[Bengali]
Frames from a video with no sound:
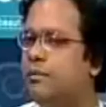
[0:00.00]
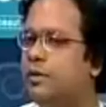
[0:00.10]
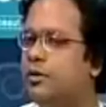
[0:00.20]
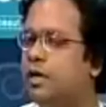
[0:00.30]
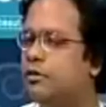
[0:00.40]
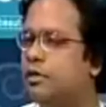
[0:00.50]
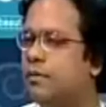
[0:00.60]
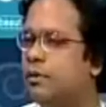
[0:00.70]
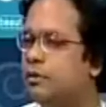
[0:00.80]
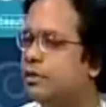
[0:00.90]
পারি এটার
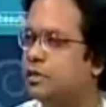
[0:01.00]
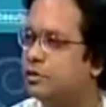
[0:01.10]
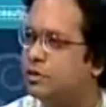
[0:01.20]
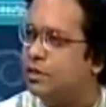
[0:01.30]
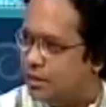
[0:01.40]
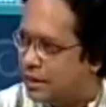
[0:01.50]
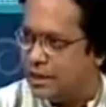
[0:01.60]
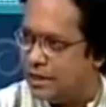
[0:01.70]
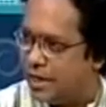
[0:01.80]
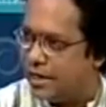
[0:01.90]
বিষয়ে আসলে আমি কোনো
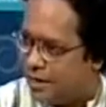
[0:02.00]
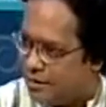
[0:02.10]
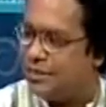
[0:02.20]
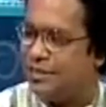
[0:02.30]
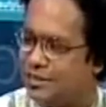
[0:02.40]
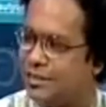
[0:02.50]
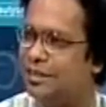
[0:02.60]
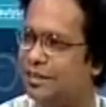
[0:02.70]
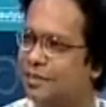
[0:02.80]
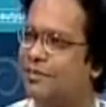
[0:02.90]
সাজেশন দিতে হ্যাঁ।
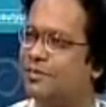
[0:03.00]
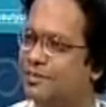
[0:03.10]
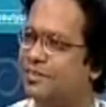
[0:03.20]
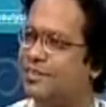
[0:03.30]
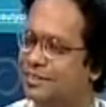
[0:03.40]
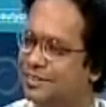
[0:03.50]
চাচ্ছি না